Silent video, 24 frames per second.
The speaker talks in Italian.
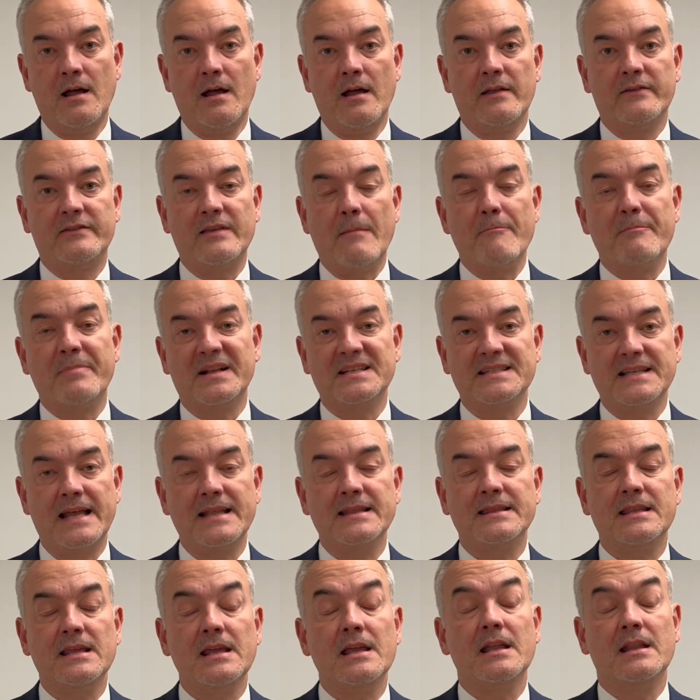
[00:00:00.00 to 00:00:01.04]
siamo
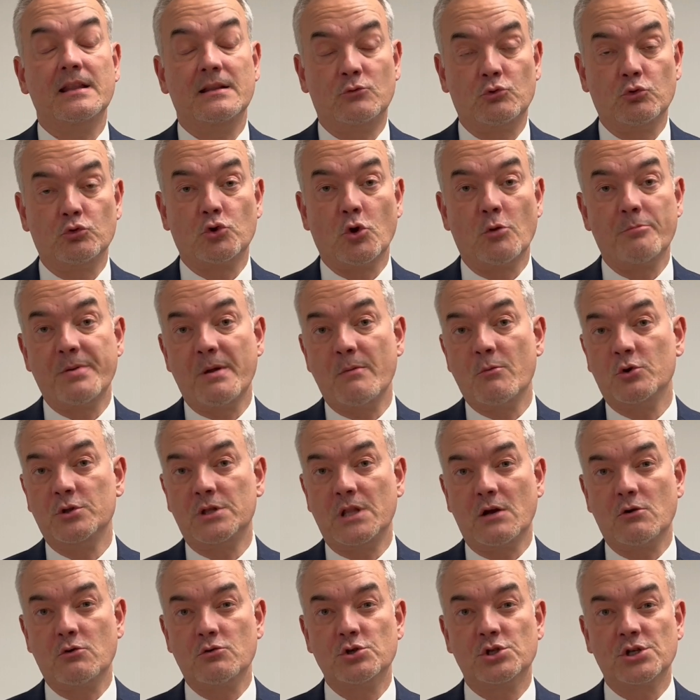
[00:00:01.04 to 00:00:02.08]
presenti in tutto il
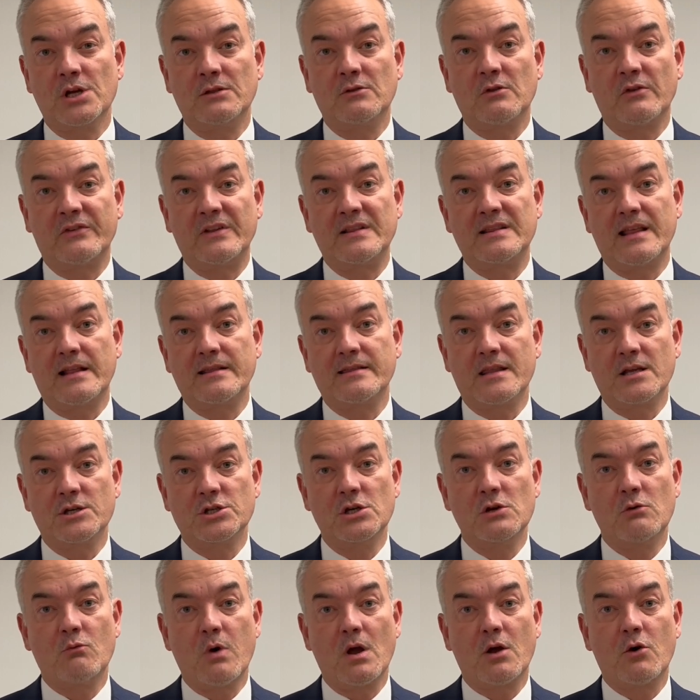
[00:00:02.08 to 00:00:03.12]
Piemonte con
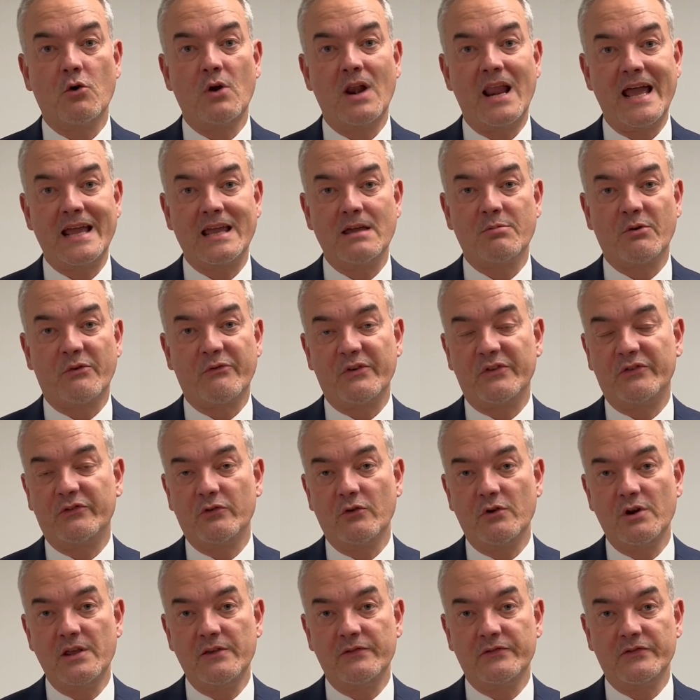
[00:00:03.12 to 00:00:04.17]
175 colleghi
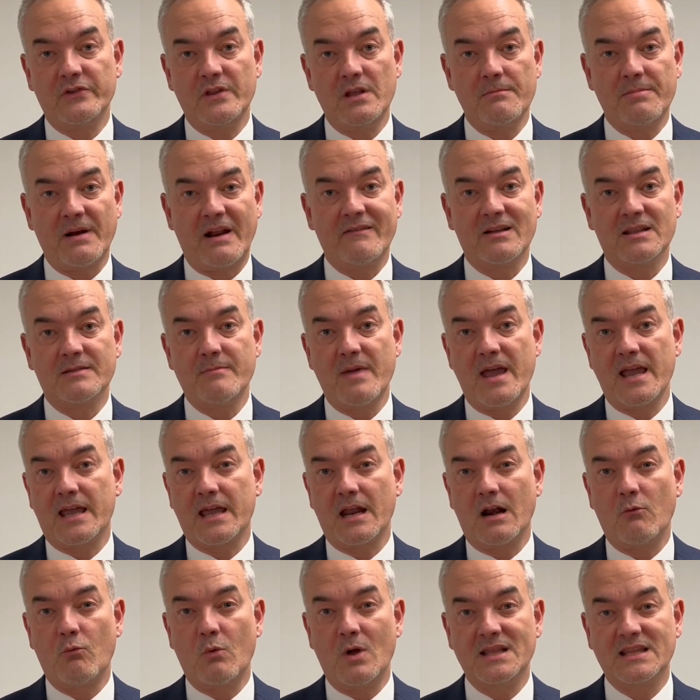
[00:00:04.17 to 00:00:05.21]
professionisti, private banker
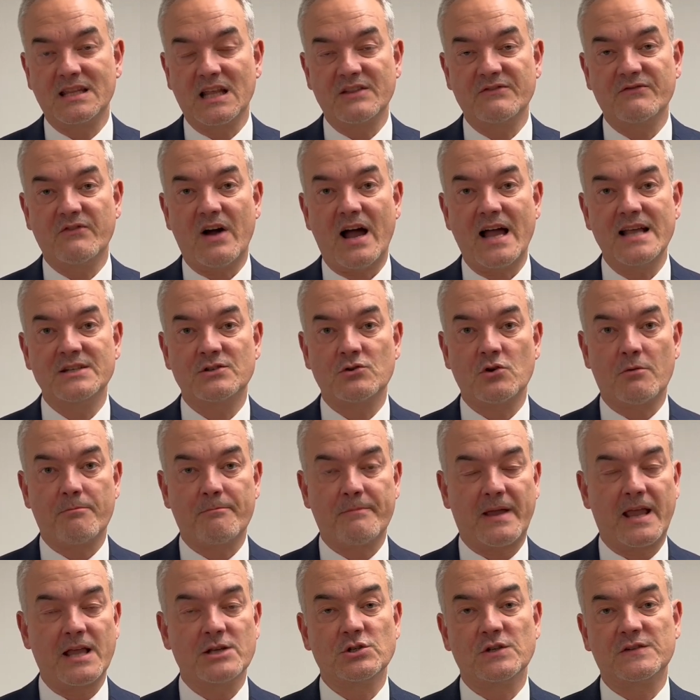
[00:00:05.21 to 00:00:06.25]
e wealth
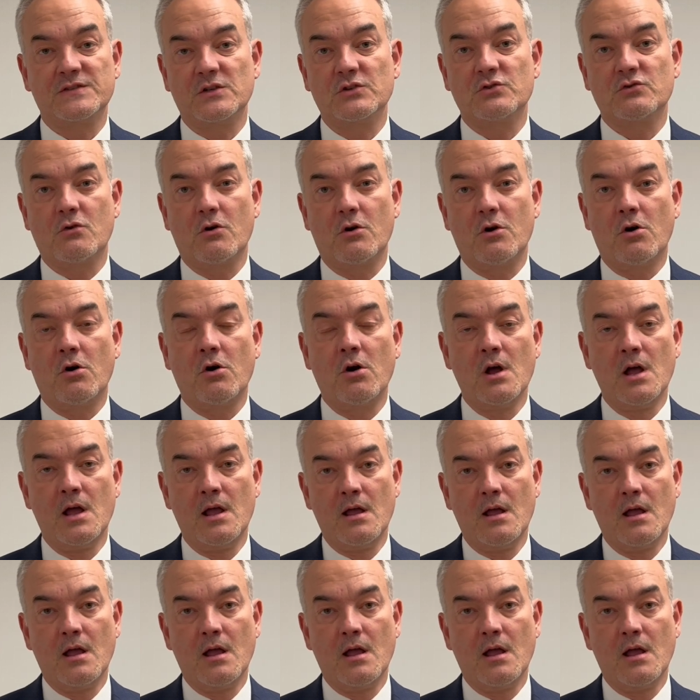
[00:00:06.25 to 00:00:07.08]
advisor che gestiscono